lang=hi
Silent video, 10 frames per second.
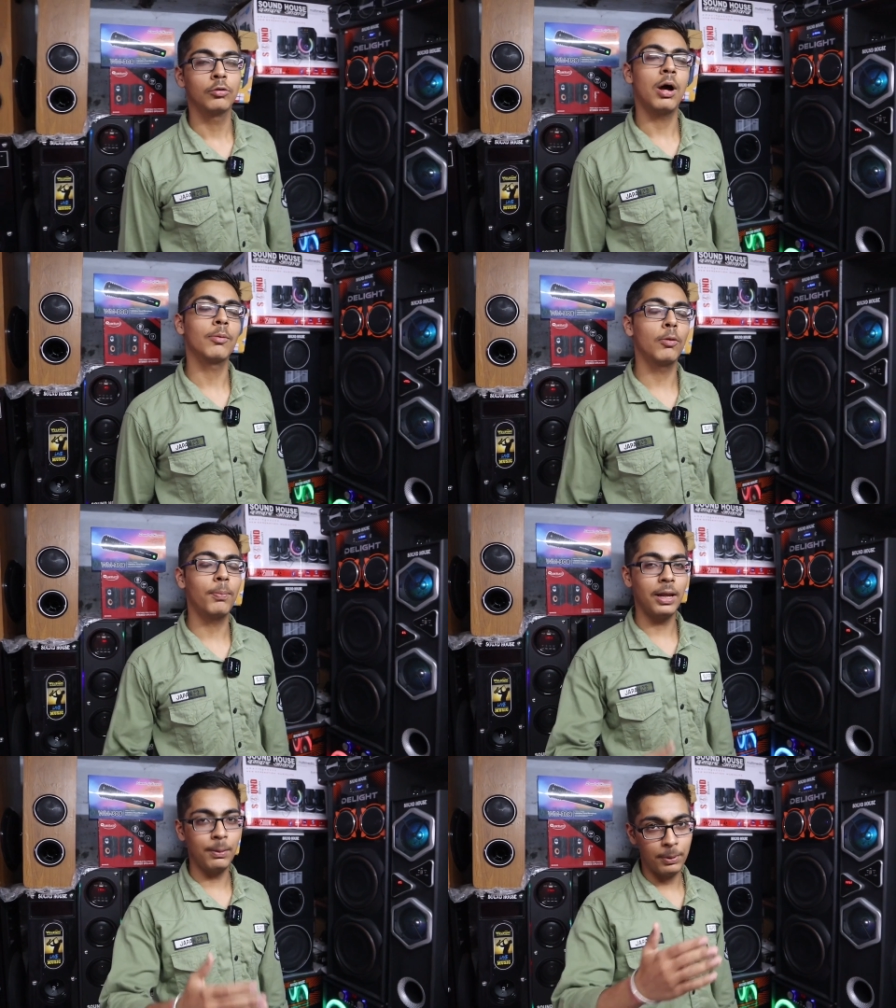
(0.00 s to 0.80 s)
तो आपको
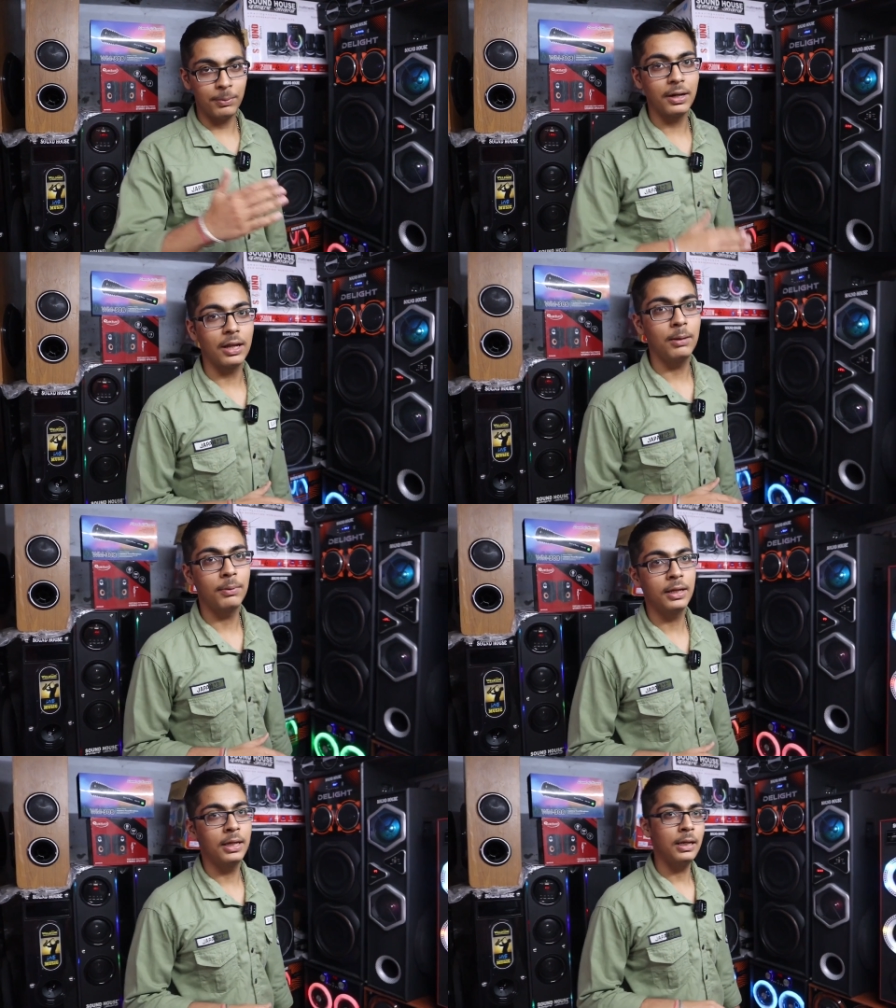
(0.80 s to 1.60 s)
पहले पेमेंट डालनी
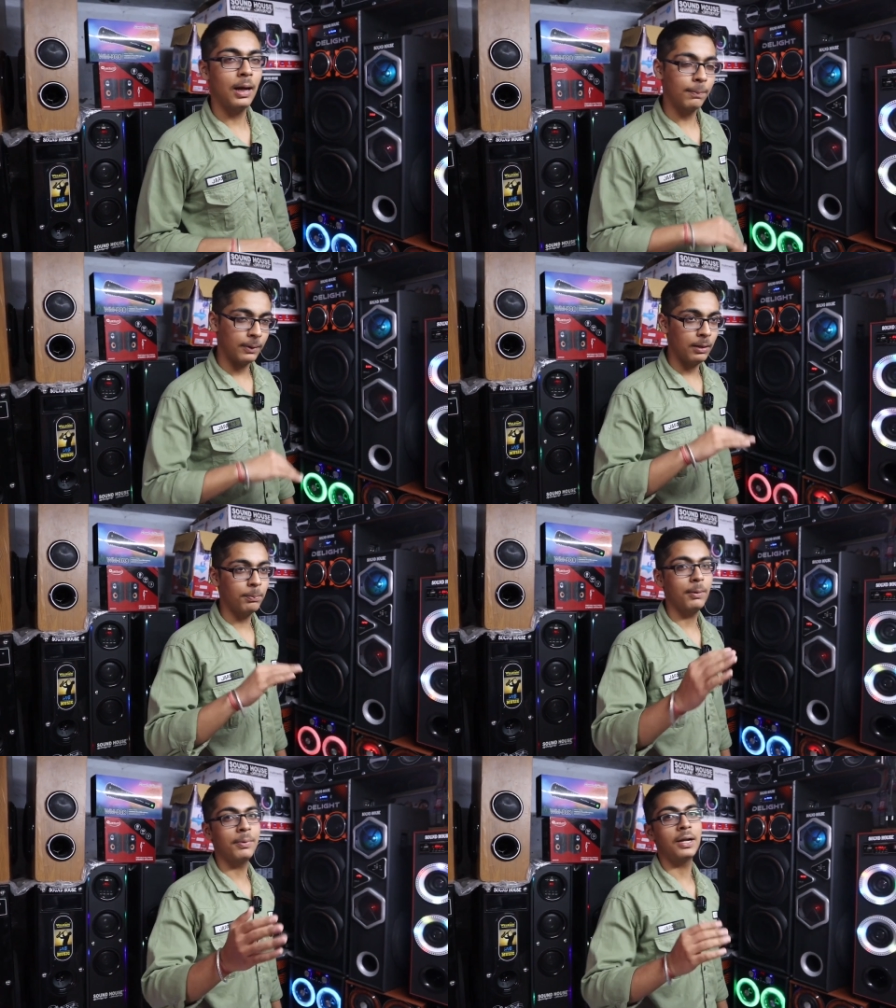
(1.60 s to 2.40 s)
पड़ेगी आपके
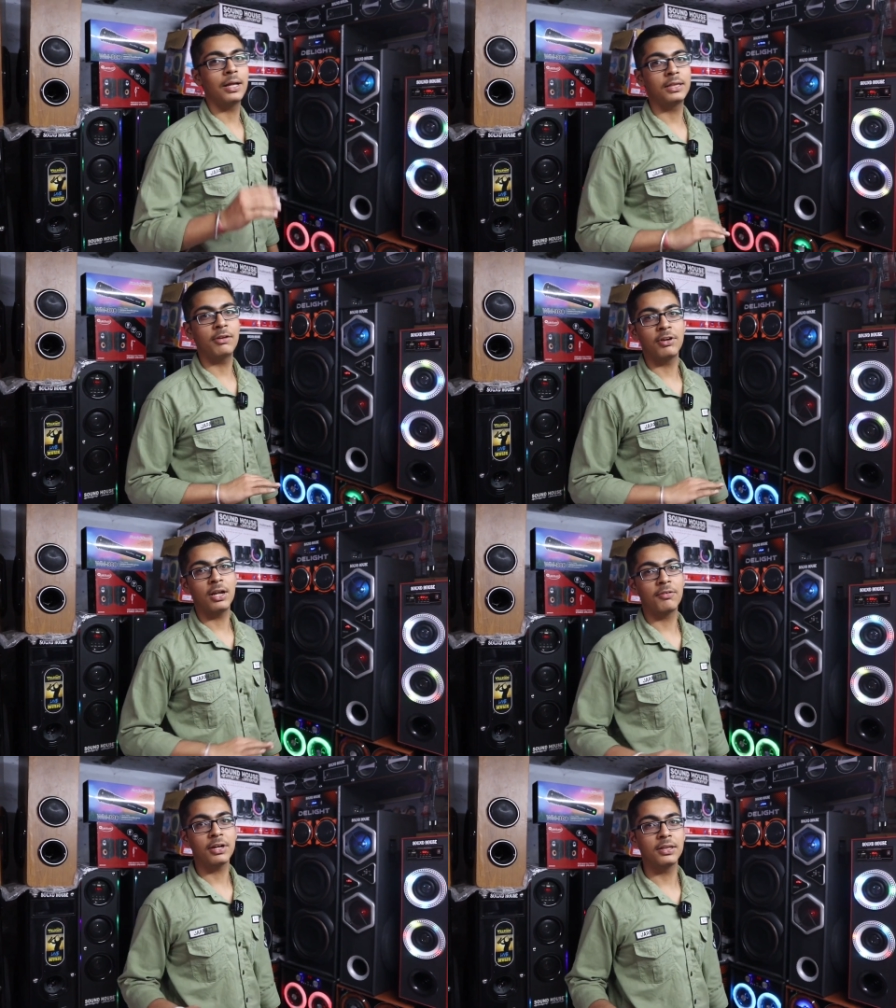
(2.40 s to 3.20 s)
पेमेंट डालते ही वन
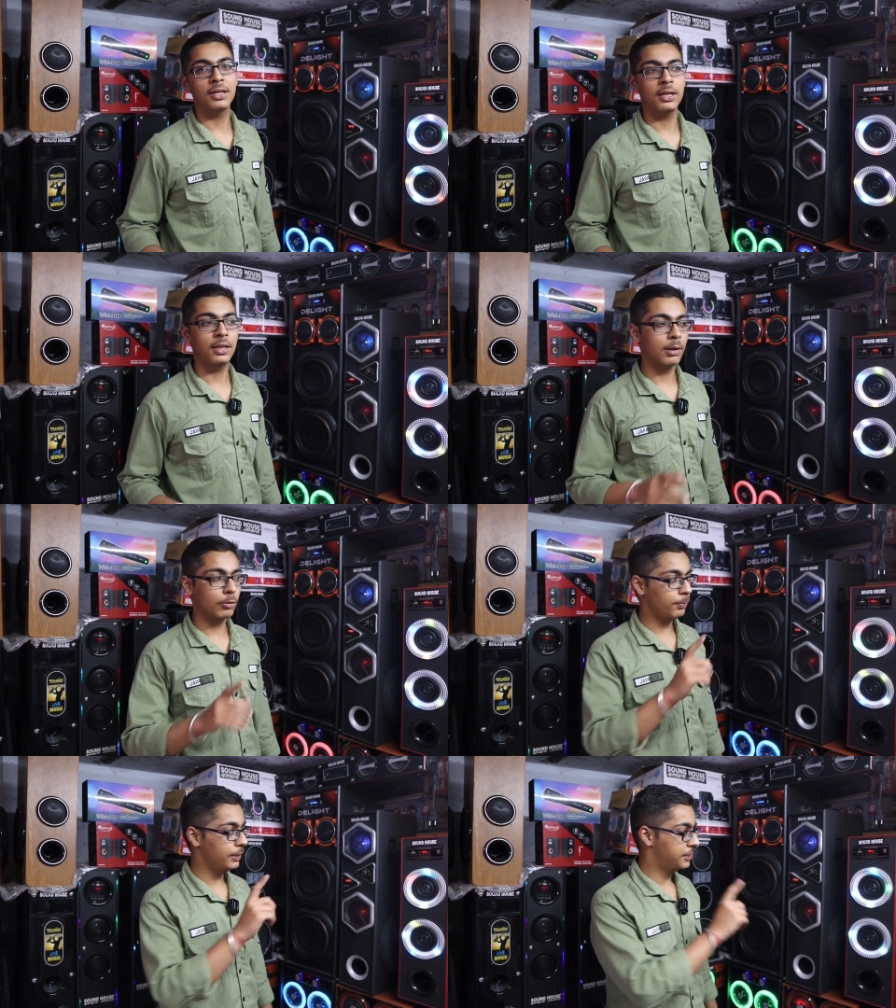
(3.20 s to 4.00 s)
आवर के अंदर अंदर
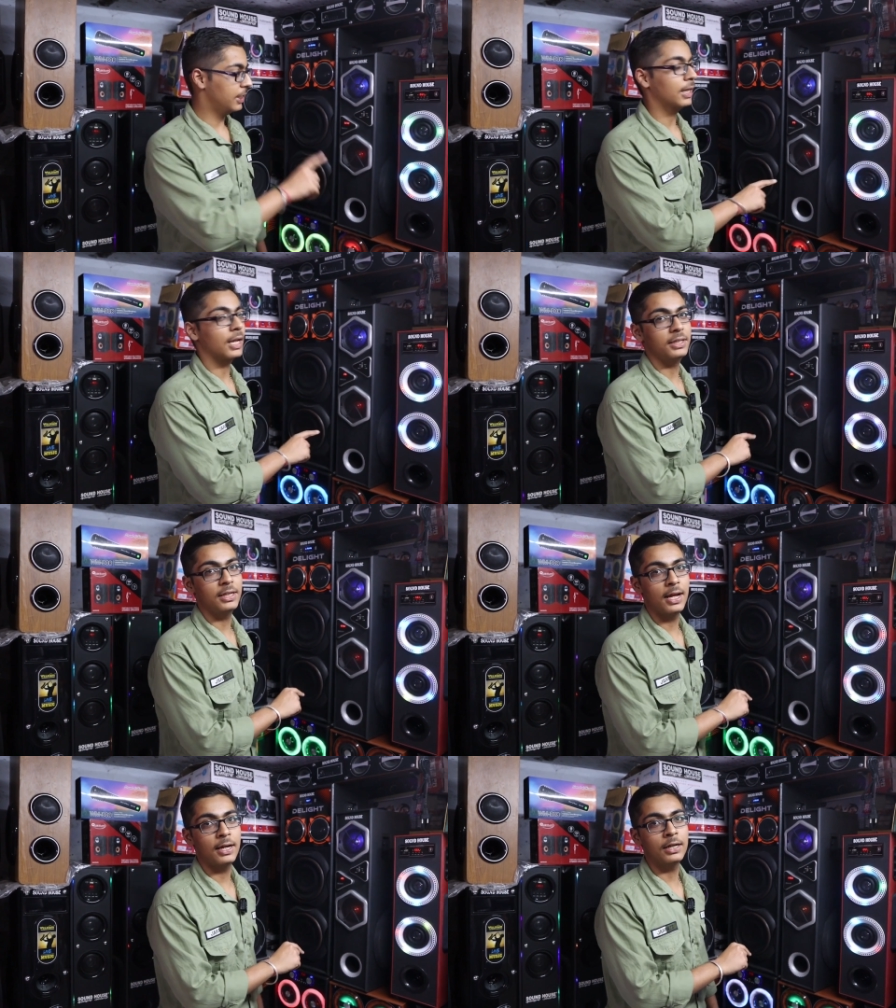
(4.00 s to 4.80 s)
आपको पीस चेक करा
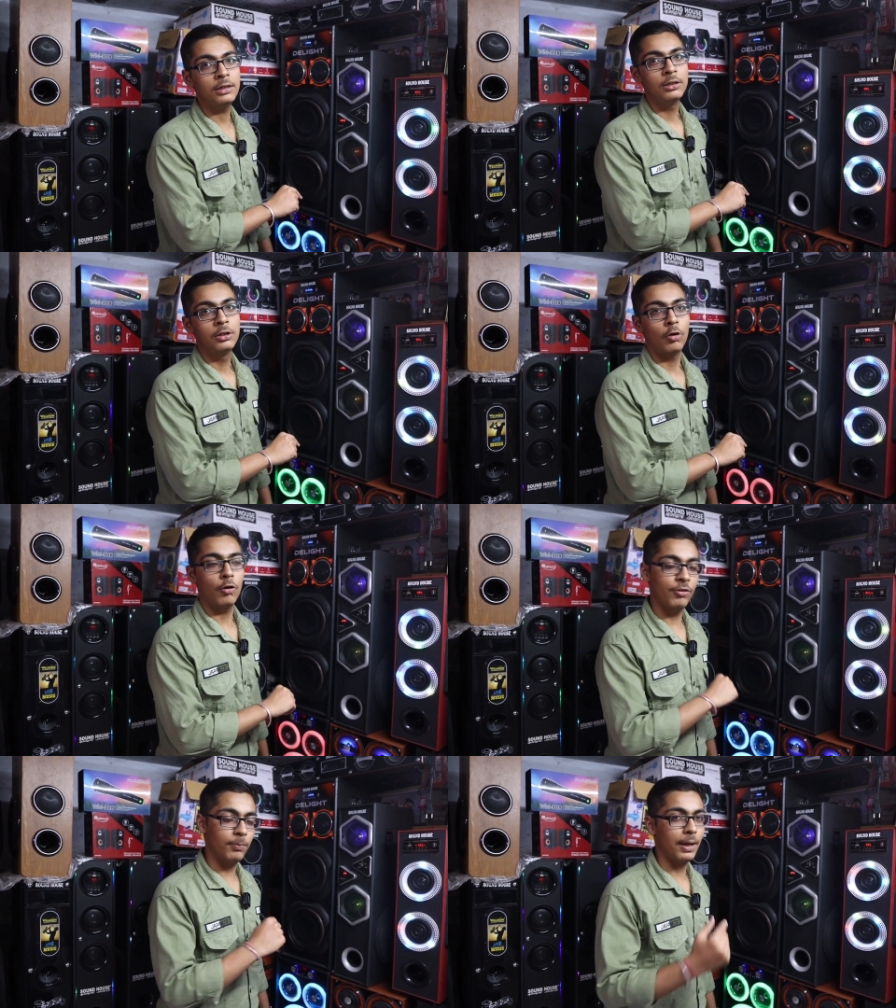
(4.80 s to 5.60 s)
दिया जाएगा हाँ
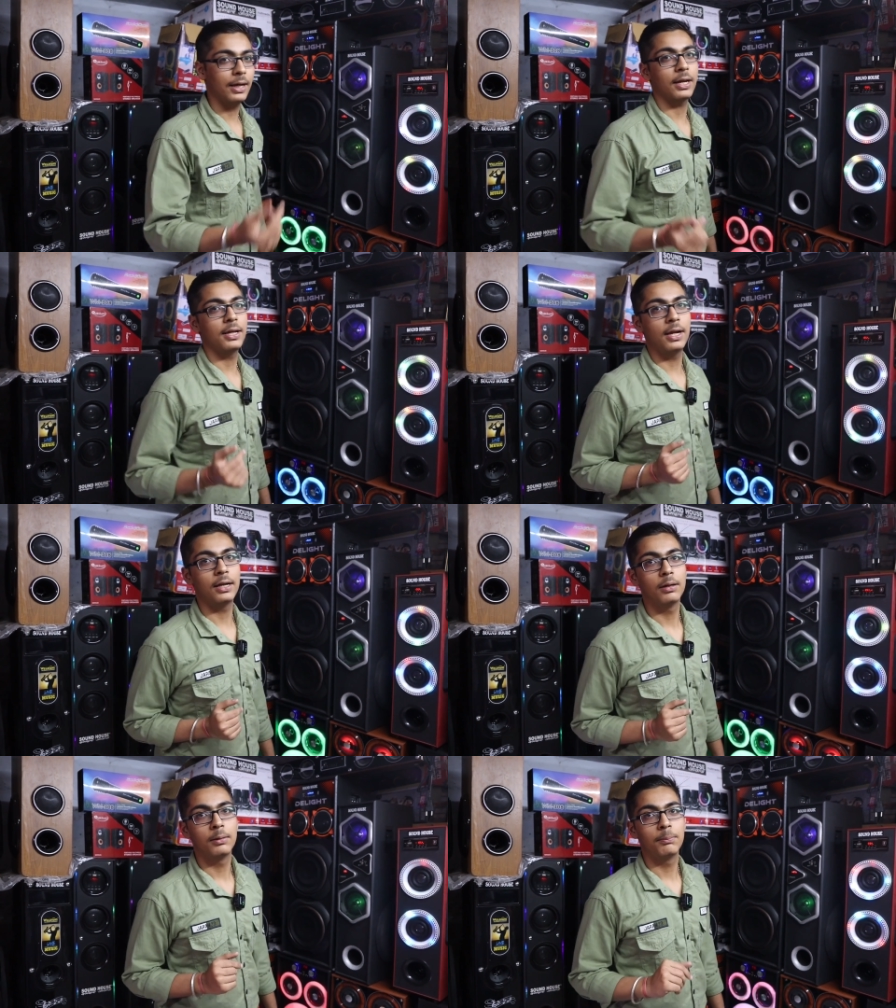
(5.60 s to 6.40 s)
और फिर पैक करा
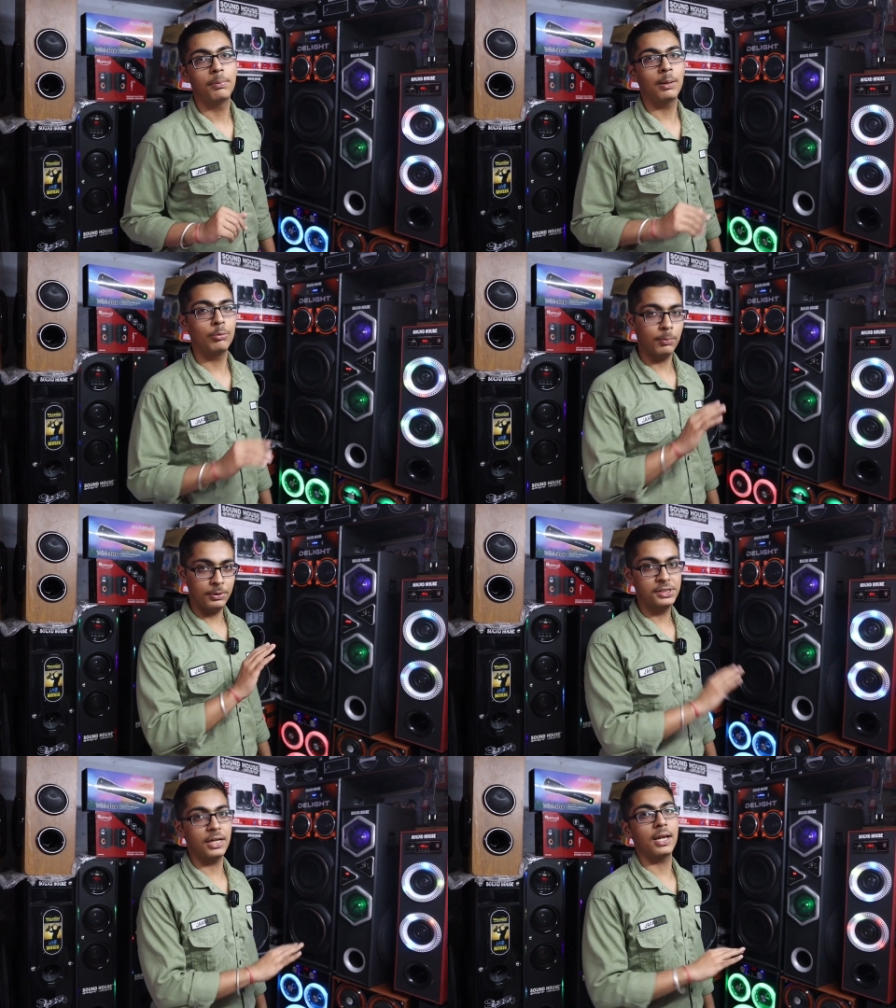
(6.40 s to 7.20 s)
जाएगा पहले पूरा
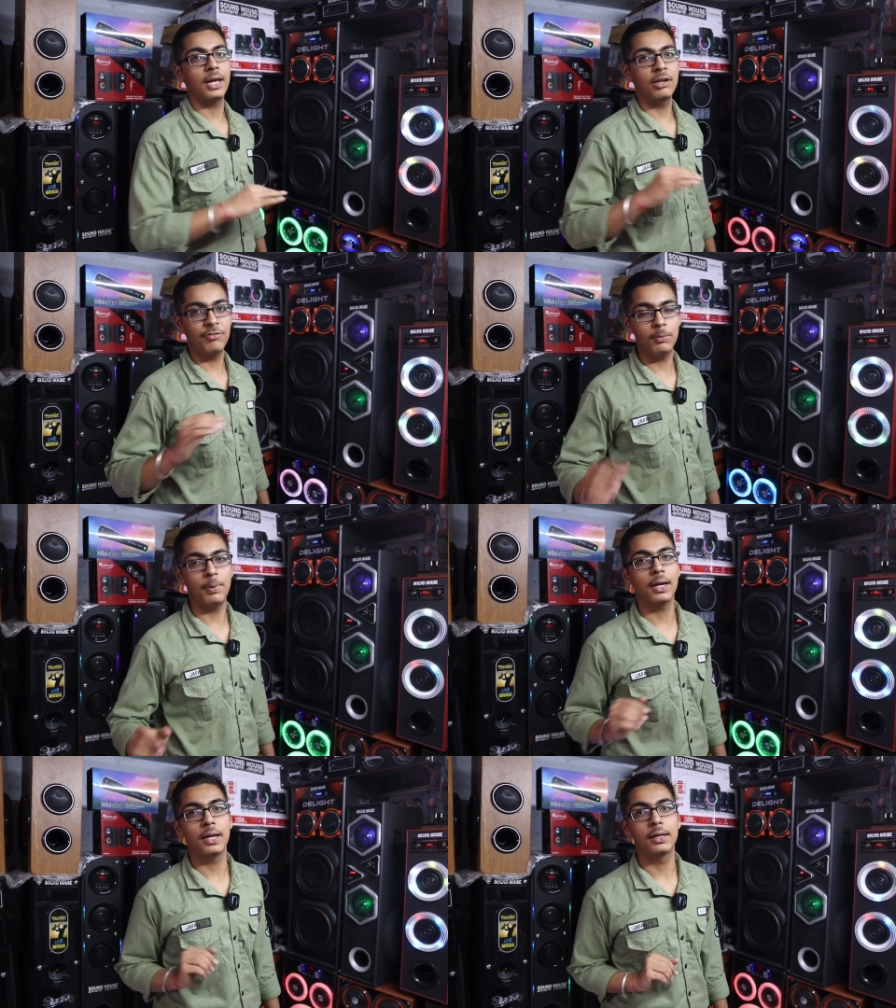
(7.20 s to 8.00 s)
पीस चेक कराएंगे फिर
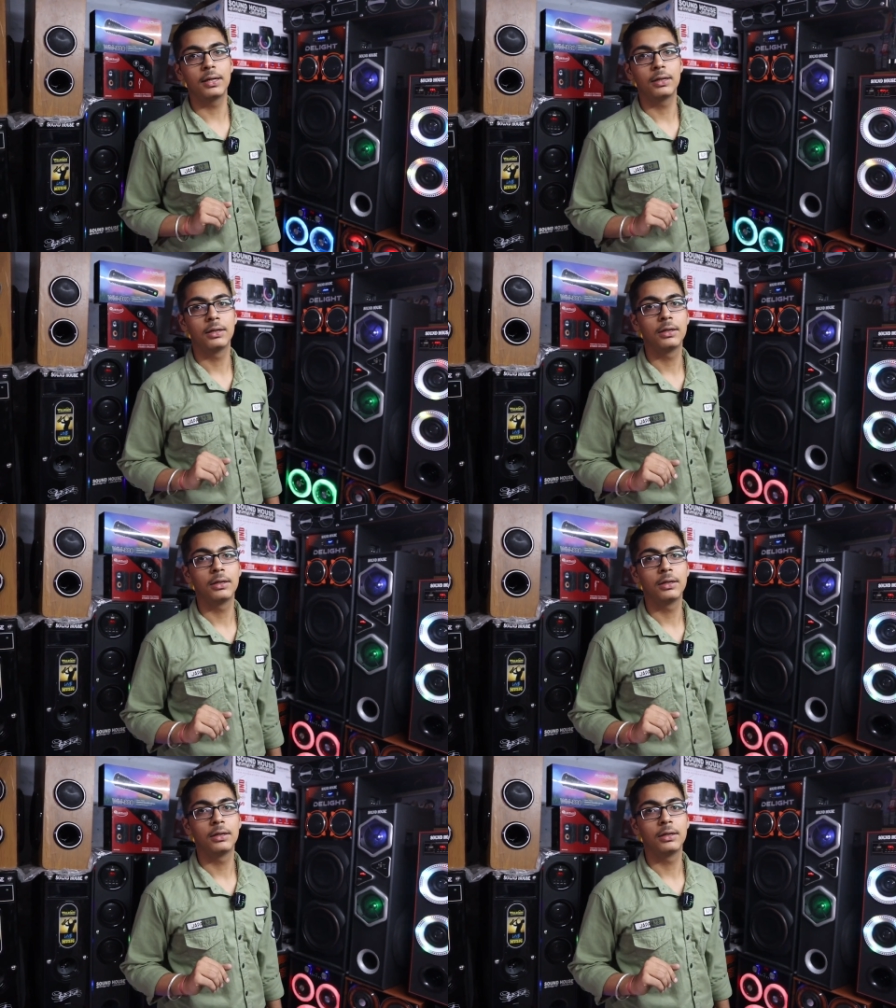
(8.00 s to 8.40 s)
पैक करेंगे